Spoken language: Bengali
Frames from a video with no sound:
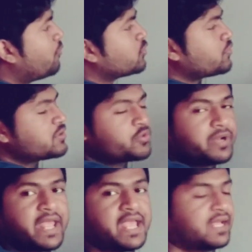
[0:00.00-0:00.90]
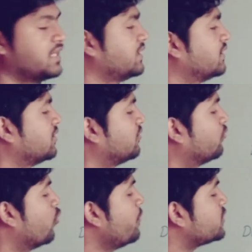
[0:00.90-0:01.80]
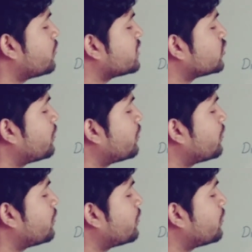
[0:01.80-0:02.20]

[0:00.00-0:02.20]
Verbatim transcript: লম্ব সমান সমান এ ভূমি সমান